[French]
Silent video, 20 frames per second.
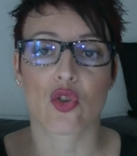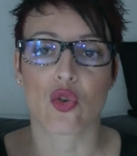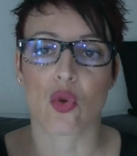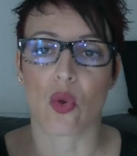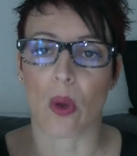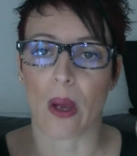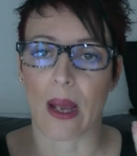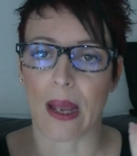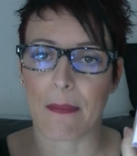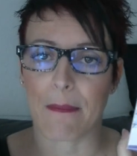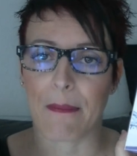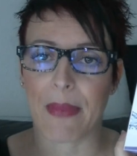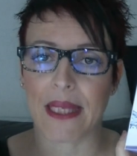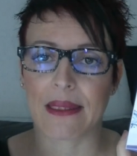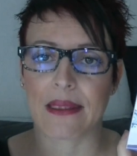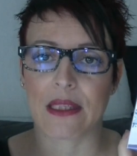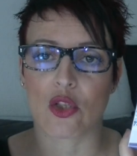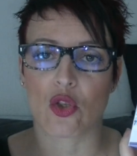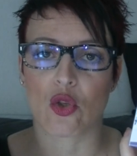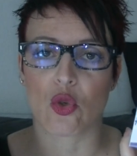je le
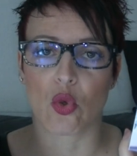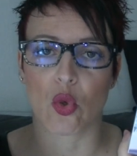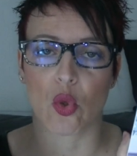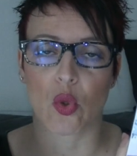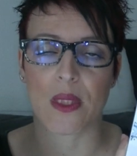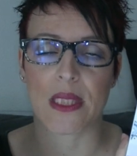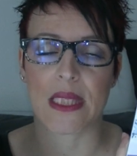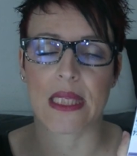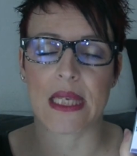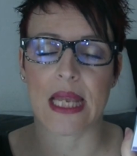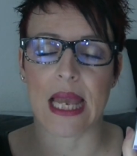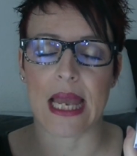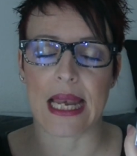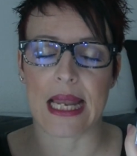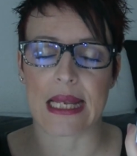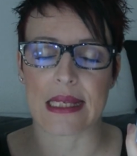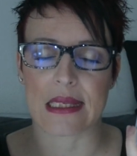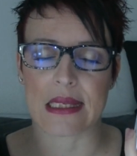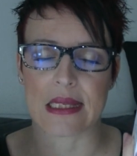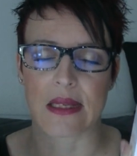répète et je le redis, elle
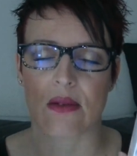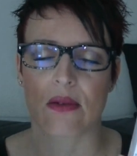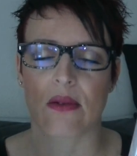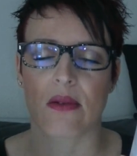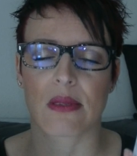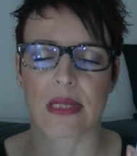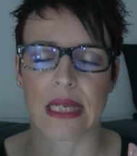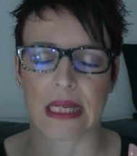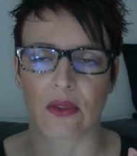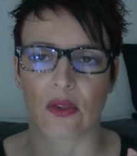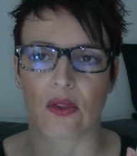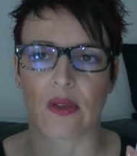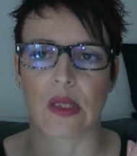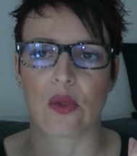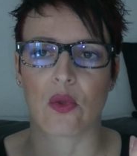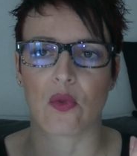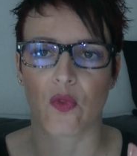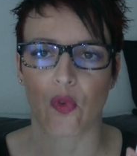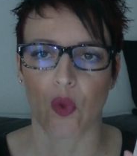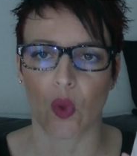a
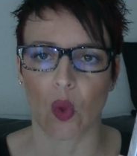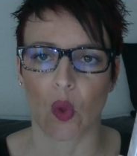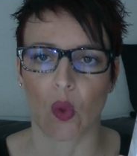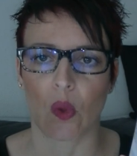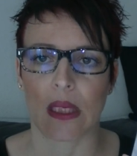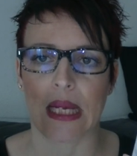189 euros.